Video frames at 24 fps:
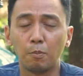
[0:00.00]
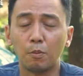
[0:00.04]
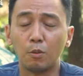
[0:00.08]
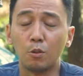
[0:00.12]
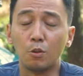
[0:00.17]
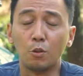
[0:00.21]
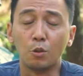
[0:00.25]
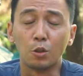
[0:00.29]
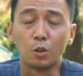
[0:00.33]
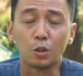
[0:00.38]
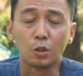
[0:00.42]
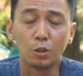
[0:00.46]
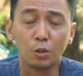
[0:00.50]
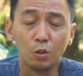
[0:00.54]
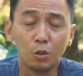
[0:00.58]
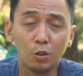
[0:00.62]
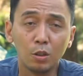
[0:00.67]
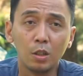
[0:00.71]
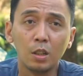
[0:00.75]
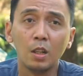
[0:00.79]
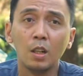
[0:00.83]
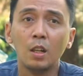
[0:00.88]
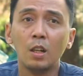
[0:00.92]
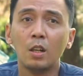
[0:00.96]

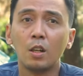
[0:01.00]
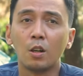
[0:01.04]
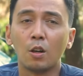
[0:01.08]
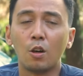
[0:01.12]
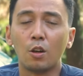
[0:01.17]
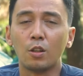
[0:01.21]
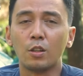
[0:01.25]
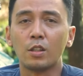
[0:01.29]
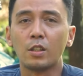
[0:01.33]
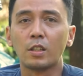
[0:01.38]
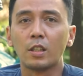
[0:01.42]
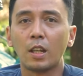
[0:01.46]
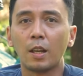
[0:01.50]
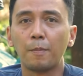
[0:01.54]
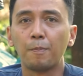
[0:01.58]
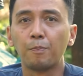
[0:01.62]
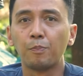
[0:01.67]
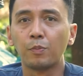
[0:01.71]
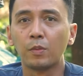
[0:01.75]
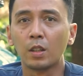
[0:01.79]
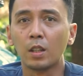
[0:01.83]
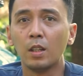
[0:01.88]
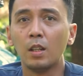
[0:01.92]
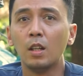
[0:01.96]
mengusung konsep
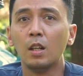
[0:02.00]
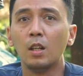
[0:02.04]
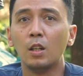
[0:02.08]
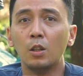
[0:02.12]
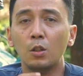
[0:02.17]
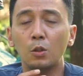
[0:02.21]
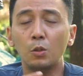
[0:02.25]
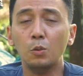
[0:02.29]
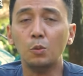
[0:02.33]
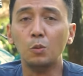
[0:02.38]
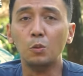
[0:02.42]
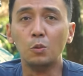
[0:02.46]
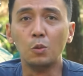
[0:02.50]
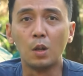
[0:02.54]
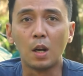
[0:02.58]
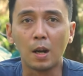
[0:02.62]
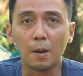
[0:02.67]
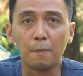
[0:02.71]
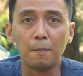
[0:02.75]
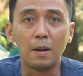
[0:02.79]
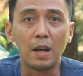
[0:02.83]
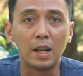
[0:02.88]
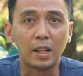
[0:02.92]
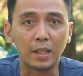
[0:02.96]

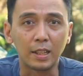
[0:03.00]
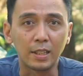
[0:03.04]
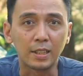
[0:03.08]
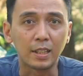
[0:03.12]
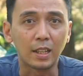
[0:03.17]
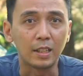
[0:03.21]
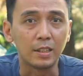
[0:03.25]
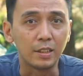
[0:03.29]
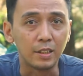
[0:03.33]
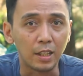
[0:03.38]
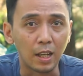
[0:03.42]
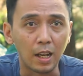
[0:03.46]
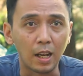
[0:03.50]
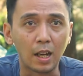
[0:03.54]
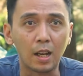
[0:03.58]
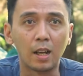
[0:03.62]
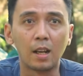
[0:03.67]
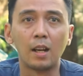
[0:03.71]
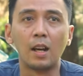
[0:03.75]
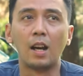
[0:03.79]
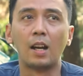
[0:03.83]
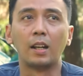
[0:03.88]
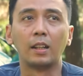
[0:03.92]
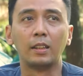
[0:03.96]
dua baris
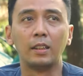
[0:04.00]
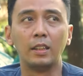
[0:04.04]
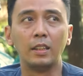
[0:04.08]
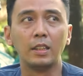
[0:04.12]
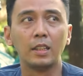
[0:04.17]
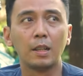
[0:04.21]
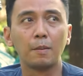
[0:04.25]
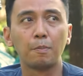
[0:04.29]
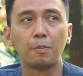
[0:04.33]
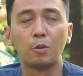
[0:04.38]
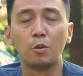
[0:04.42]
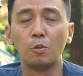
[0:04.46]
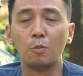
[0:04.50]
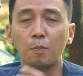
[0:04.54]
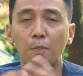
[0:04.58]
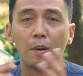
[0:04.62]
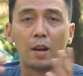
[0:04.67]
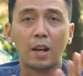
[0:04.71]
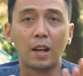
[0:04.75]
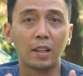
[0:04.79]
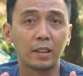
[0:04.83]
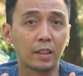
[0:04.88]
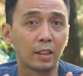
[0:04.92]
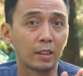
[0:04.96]
saja. Artinya
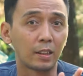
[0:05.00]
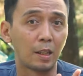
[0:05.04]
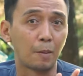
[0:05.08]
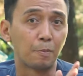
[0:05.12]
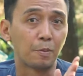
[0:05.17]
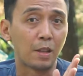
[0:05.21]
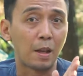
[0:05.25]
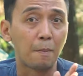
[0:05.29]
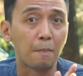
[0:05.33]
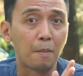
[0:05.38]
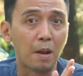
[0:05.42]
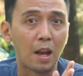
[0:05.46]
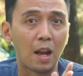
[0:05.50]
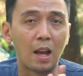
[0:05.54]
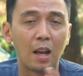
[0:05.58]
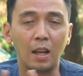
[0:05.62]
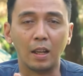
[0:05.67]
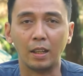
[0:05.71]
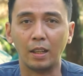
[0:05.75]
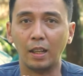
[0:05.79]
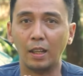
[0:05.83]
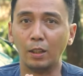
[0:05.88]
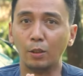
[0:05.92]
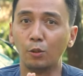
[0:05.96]
penumpangnya tetap sama,
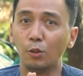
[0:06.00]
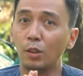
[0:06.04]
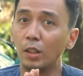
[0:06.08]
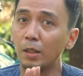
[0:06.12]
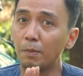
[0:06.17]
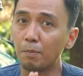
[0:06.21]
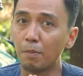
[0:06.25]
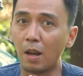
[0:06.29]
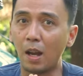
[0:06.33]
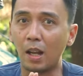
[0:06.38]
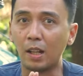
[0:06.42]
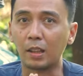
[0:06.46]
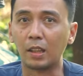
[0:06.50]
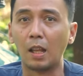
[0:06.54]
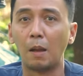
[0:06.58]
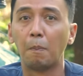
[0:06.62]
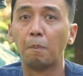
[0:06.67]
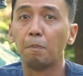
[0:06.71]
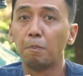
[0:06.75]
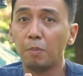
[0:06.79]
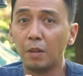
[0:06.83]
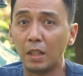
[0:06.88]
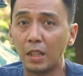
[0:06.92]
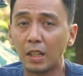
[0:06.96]
yaitu lima.
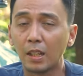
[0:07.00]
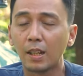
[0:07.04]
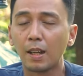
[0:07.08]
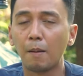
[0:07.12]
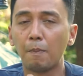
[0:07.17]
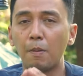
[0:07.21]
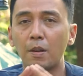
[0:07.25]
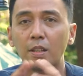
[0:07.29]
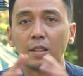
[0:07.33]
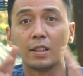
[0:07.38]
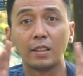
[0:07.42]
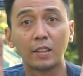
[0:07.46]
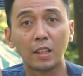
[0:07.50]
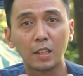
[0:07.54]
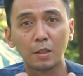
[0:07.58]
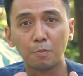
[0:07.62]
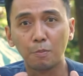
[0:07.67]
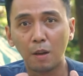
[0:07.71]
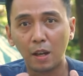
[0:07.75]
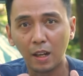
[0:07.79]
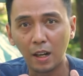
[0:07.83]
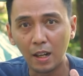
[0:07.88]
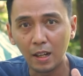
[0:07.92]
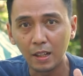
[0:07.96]
Tapi kapasitas
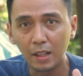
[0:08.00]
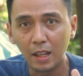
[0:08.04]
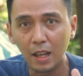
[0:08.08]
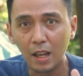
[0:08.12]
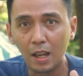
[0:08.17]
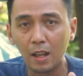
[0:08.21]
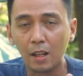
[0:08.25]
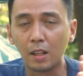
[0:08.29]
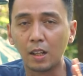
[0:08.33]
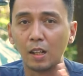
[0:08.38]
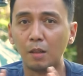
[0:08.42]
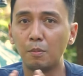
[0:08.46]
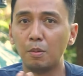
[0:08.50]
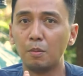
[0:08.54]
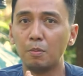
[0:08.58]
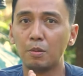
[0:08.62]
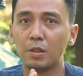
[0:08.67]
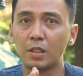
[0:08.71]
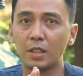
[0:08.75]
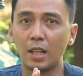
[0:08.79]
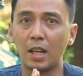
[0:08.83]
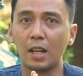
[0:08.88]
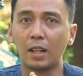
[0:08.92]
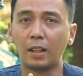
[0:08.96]
barangnya lebih
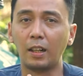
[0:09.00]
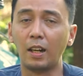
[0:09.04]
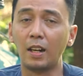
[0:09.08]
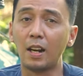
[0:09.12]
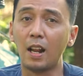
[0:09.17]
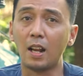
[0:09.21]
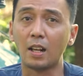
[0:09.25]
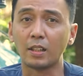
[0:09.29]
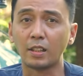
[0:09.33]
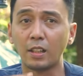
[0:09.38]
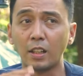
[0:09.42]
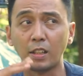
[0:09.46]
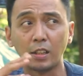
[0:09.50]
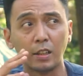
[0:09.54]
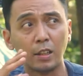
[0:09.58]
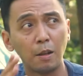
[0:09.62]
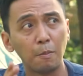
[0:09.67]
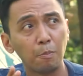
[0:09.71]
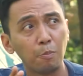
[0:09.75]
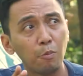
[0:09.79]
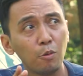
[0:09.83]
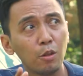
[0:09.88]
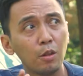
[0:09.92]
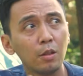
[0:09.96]
besar dan
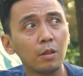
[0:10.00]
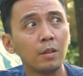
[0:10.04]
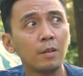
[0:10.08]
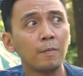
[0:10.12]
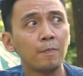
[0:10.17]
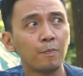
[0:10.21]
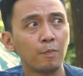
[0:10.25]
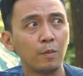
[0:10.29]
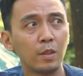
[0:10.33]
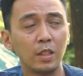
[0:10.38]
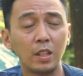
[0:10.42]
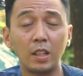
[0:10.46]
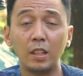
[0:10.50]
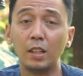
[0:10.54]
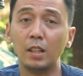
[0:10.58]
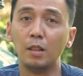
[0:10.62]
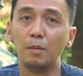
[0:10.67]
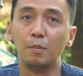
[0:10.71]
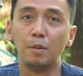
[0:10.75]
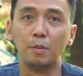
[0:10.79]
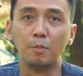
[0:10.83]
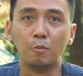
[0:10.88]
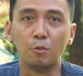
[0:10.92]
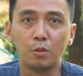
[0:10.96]
aksesnya pun menjadi
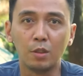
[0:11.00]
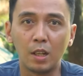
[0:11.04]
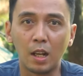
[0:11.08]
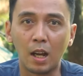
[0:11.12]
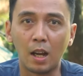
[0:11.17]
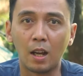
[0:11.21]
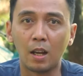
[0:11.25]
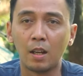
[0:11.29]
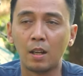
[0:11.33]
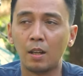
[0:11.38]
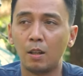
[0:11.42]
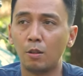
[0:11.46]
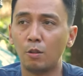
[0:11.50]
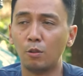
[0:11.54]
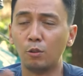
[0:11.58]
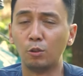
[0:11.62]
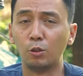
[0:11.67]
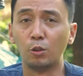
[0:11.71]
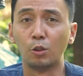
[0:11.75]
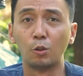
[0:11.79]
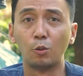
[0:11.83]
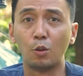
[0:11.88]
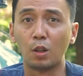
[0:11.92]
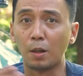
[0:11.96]
lebih mudah
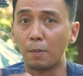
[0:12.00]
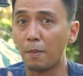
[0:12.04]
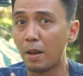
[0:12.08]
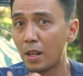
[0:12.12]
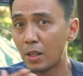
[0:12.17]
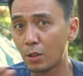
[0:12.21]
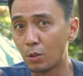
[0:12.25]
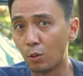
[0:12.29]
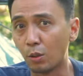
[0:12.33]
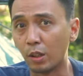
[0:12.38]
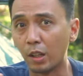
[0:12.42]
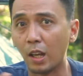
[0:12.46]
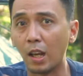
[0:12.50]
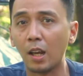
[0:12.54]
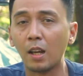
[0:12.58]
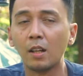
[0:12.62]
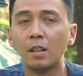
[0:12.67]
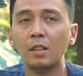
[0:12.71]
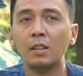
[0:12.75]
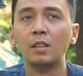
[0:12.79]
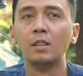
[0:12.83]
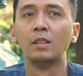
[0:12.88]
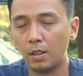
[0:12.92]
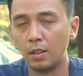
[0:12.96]
untuk keluar masuk ya.
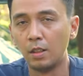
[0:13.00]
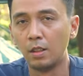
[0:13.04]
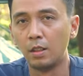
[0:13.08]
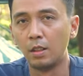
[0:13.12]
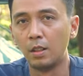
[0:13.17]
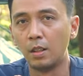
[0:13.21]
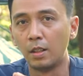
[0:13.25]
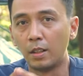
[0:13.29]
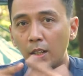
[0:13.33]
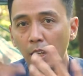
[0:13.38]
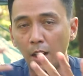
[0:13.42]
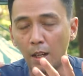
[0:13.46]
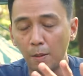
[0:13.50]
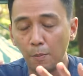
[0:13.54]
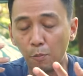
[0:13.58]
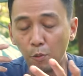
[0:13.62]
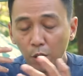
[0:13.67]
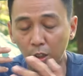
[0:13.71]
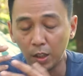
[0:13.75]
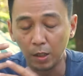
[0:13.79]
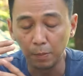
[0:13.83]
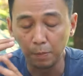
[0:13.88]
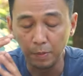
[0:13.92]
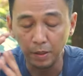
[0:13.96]
Nah,
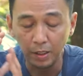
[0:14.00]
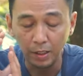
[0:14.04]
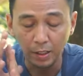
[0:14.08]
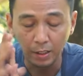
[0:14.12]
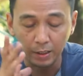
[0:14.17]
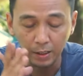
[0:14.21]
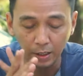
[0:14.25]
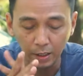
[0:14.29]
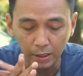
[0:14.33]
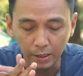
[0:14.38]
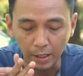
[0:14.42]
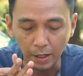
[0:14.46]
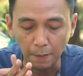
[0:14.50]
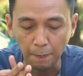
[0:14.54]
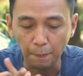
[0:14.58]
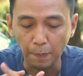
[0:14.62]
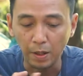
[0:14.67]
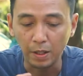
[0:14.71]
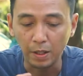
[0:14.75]
buat lebih detailnya,